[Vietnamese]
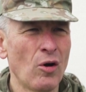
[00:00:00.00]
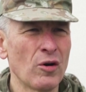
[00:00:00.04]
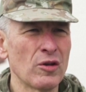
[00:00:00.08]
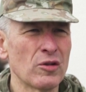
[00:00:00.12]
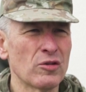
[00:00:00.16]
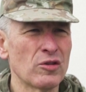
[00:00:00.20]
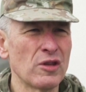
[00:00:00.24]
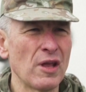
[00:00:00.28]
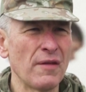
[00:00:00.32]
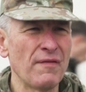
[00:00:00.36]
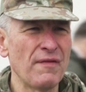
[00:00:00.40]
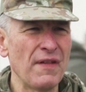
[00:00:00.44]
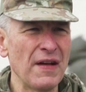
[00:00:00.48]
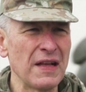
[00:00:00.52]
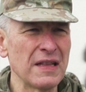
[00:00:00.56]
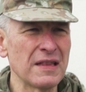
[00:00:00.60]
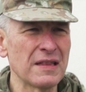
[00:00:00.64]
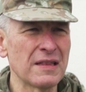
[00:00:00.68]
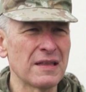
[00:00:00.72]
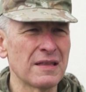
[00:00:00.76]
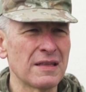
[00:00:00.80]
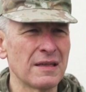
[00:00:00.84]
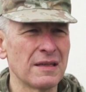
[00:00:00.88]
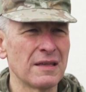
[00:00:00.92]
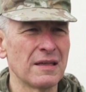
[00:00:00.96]
cuộc tập trận,
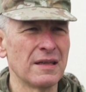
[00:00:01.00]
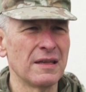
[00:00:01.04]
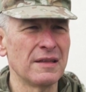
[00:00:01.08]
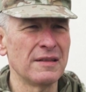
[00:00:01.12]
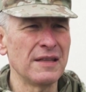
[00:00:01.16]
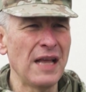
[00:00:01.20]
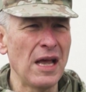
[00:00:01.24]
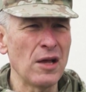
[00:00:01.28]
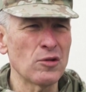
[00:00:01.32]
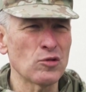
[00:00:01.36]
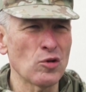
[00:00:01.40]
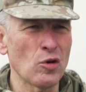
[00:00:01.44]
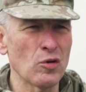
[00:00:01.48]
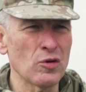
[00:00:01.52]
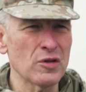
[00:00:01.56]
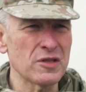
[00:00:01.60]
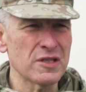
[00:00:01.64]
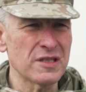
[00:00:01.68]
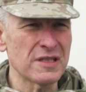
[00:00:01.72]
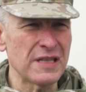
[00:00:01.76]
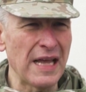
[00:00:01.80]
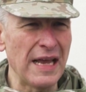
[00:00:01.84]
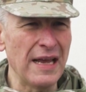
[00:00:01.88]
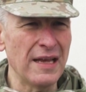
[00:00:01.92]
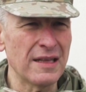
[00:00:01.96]
chúng tôi có thể đánh
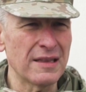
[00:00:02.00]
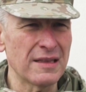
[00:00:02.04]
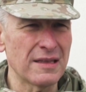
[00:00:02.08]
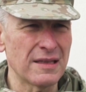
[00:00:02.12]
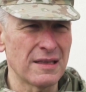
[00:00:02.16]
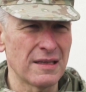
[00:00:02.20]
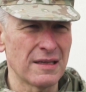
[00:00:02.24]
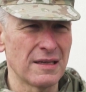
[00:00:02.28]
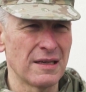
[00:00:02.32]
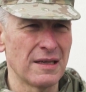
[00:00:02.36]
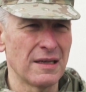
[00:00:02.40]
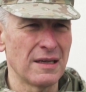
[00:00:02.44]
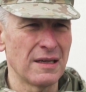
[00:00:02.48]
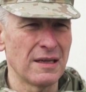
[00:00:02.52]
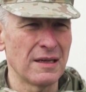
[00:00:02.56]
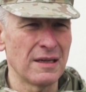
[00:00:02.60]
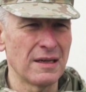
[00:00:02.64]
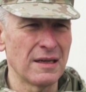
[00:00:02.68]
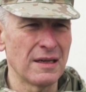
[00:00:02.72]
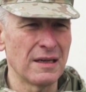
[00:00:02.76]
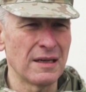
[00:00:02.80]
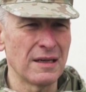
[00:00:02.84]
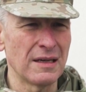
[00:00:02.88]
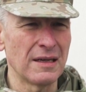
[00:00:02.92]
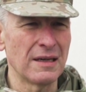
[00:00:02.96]
giá quân đội
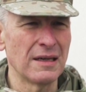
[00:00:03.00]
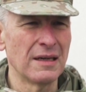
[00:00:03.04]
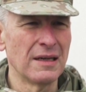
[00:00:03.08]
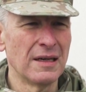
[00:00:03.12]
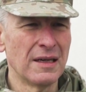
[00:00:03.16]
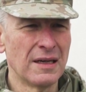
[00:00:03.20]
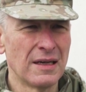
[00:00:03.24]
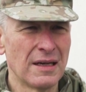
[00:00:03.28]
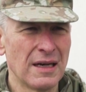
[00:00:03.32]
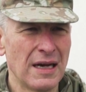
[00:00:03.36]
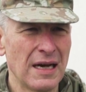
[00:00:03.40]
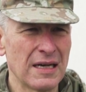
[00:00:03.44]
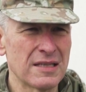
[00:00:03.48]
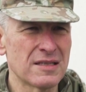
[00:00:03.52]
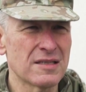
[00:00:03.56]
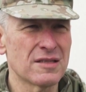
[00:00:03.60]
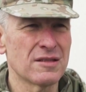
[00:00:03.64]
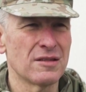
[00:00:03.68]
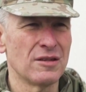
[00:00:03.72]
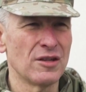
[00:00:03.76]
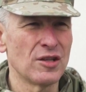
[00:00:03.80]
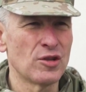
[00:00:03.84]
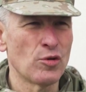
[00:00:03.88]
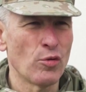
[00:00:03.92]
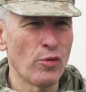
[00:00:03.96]
Ukraine đoàn kết với
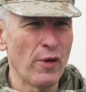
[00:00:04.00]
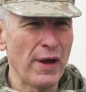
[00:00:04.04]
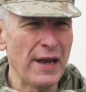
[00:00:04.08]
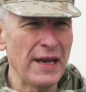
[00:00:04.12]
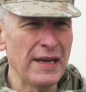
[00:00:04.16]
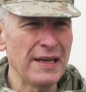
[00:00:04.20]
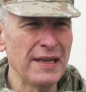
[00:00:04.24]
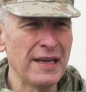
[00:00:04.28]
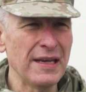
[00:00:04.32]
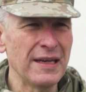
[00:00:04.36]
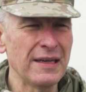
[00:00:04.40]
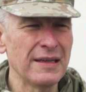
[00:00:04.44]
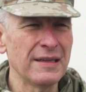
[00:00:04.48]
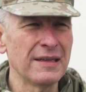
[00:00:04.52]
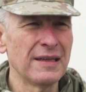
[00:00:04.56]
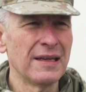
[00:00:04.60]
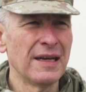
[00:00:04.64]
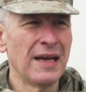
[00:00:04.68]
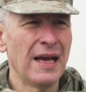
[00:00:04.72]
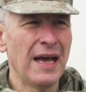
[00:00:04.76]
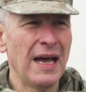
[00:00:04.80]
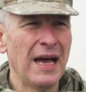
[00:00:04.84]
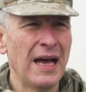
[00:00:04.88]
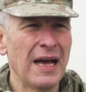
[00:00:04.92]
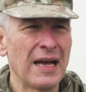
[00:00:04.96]
nhau như thế nào
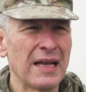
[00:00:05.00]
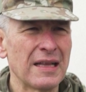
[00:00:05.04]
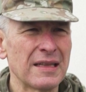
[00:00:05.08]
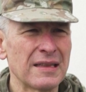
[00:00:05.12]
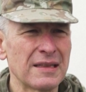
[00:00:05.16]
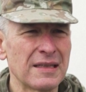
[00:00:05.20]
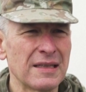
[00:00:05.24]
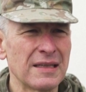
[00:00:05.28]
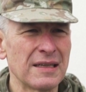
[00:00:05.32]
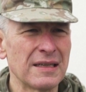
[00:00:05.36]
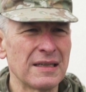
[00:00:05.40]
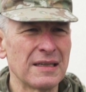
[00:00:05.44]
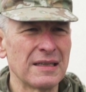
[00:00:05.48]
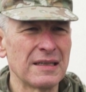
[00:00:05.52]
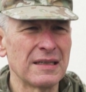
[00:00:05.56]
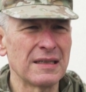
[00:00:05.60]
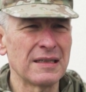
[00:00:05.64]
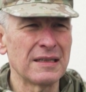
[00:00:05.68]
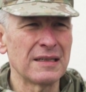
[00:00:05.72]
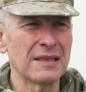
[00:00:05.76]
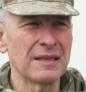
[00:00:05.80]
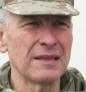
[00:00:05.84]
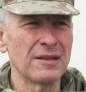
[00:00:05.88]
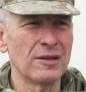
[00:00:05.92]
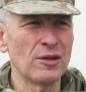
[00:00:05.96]
trong cùng một nhiệm vụ
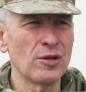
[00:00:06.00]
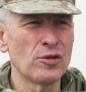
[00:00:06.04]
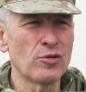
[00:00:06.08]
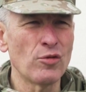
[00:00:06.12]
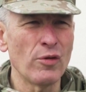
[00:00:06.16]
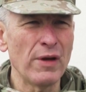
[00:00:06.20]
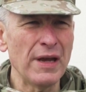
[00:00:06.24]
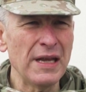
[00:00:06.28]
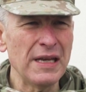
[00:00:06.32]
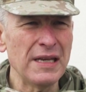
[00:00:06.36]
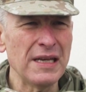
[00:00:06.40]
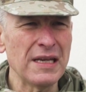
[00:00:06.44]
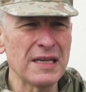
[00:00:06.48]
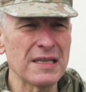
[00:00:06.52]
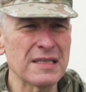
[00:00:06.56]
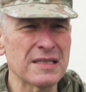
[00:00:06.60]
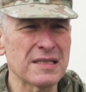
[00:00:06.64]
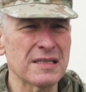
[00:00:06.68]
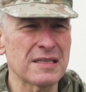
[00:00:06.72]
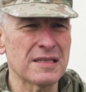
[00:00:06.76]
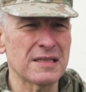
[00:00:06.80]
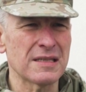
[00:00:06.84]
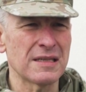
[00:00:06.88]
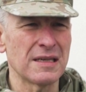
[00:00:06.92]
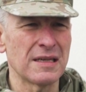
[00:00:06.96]
để sẵn sàng
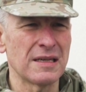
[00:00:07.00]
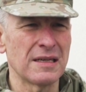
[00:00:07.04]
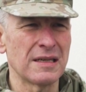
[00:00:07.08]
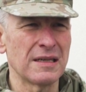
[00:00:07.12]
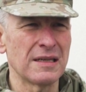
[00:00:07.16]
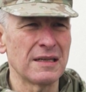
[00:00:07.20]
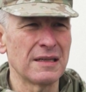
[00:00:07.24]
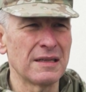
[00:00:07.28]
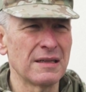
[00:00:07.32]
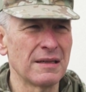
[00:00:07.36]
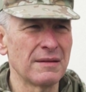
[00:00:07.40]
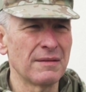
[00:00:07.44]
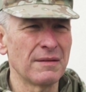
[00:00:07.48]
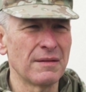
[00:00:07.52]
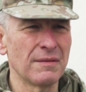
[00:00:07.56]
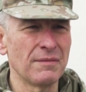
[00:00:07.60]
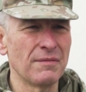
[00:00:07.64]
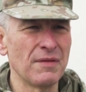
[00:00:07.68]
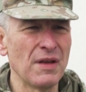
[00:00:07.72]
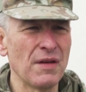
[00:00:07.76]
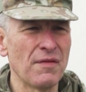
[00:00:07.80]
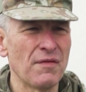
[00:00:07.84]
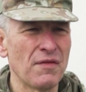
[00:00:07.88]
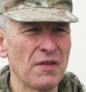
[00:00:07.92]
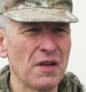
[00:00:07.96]
bảo vệ lãnh thổ
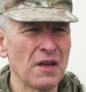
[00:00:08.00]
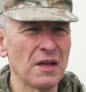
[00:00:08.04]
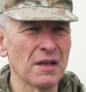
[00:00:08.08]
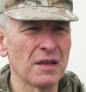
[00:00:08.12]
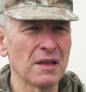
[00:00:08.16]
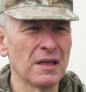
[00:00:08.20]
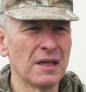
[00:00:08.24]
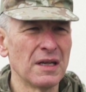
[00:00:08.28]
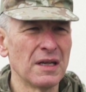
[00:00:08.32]
của liên minh.